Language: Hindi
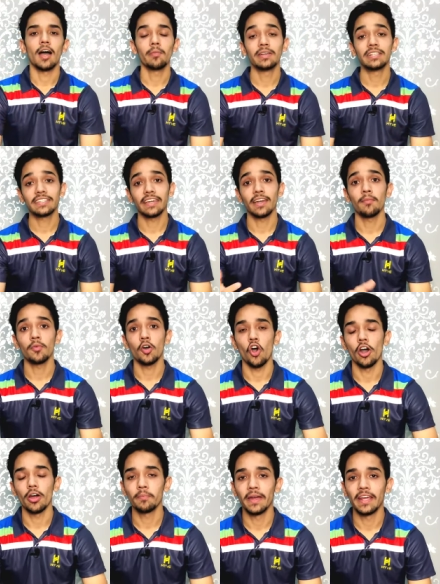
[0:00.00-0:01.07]
अब इसके हम
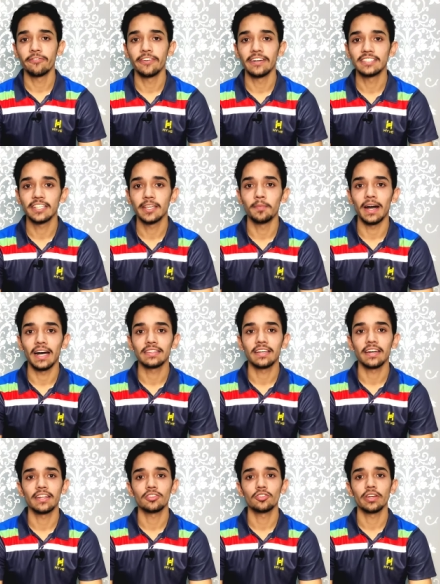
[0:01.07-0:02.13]
और बेनिफिट्स की बात
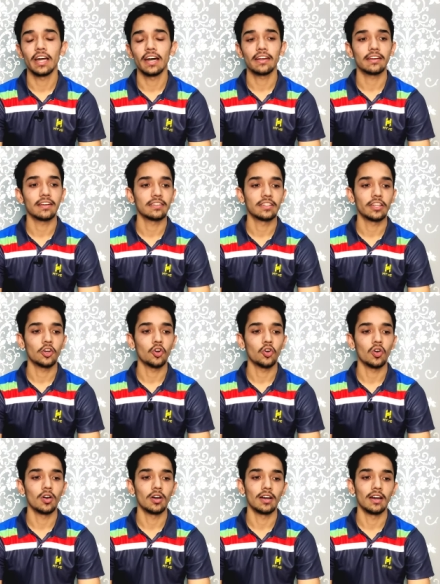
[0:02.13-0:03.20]
करें तो यार देखो